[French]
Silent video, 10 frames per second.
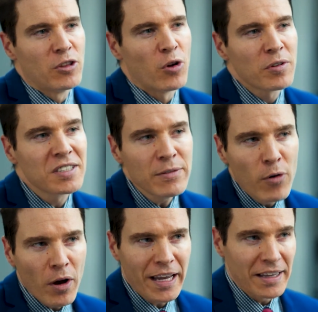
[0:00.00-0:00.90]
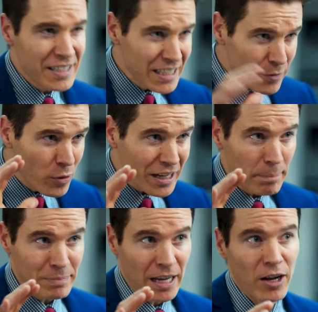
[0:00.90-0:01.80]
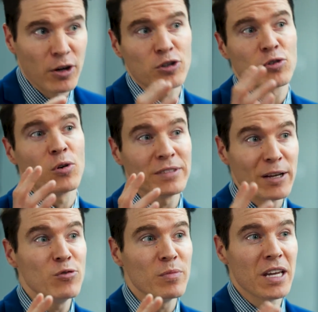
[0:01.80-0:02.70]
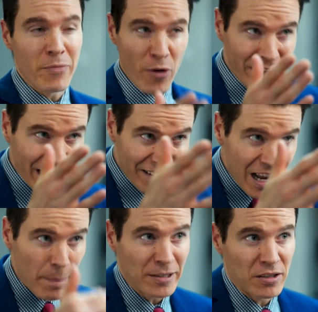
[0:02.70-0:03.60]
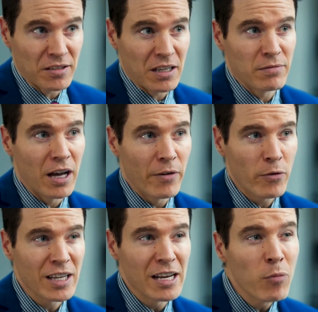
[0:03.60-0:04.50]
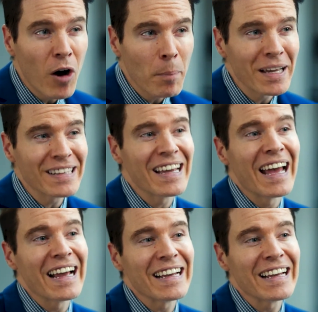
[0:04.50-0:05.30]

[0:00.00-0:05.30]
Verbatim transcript: Donc, si vous regardez, si vos capteurs sont allumés, vous regardez la personne qui est devant vous, vous allez pouvoir peut-être